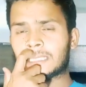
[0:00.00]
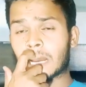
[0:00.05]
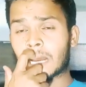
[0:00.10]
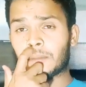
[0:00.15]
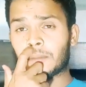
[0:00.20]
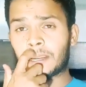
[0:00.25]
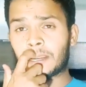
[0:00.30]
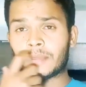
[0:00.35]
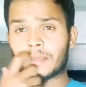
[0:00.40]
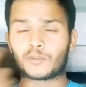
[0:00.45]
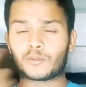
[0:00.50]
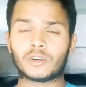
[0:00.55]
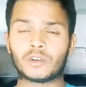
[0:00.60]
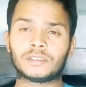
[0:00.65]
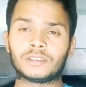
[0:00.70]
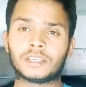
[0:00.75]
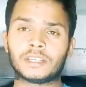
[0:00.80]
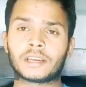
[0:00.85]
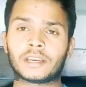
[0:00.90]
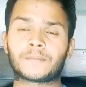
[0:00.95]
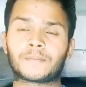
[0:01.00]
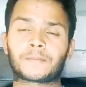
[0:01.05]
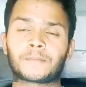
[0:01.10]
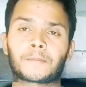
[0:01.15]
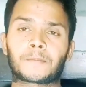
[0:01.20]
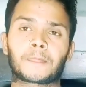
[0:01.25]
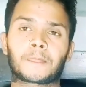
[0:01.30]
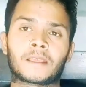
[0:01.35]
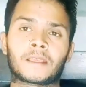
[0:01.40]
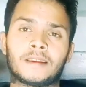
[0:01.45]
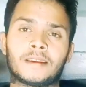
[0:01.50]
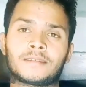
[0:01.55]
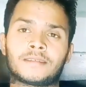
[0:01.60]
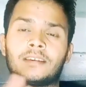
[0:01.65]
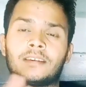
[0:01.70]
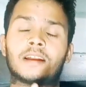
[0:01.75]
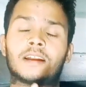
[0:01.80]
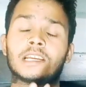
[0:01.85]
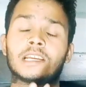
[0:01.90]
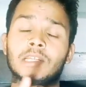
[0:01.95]
सामने टीम कौन सी है
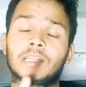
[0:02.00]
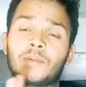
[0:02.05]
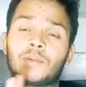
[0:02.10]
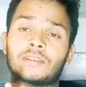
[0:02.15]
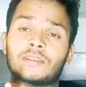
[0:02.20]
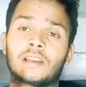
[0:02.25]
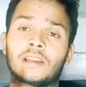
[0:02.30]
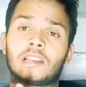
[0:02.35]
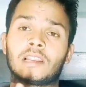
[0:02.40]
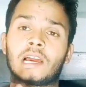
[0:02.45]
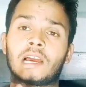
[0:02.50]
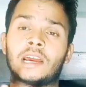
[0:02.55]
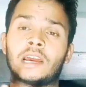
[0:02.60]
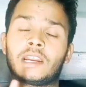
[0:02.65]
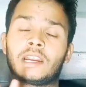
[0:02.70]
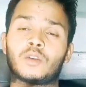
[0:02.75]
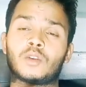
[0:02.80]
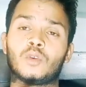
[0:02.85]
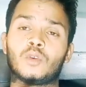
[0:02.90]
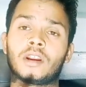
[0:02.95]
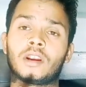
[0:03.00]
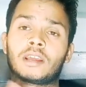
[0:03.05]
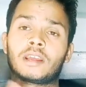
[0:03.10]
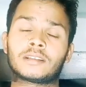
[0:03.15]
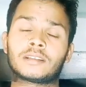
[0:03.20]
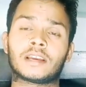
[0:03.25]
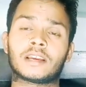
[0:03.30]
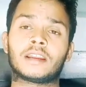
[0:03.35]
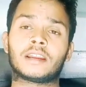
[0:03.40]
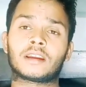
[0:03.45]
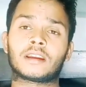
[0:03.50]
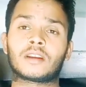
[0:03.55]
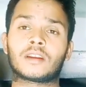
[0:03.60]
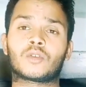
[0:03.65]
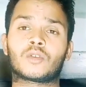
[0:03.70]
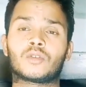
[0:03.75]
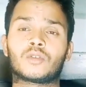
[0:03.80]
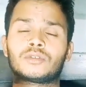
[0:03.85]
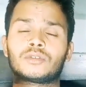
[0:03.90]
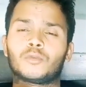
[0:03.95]
किसके अगेंस्ट मैच खेल रहा है हेड टू हेड कैसा है इनका
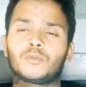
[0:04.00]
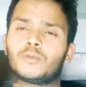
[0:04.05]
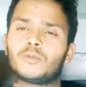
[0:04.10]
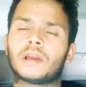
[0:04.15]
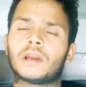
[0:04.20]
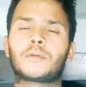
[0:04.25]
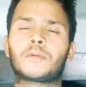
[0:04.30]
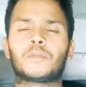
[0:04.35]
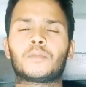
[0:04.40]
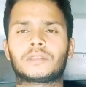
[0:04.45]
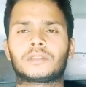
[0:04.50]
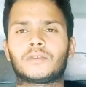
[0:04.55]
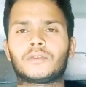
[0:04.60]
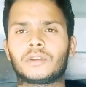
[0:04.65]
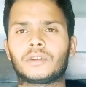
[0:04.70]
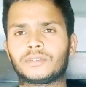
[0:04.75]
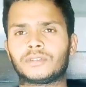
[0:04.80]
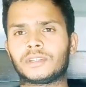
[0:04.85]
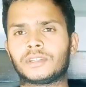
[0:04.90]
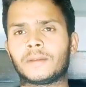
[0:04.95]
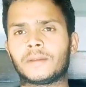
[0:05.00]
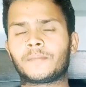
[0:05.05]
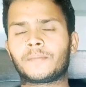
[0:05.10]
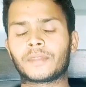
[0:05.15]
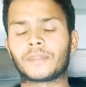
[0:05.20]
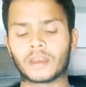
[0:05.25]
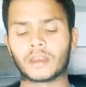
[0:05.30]
रिकॉर्ड्स वो भी आपको पता होना चाहिए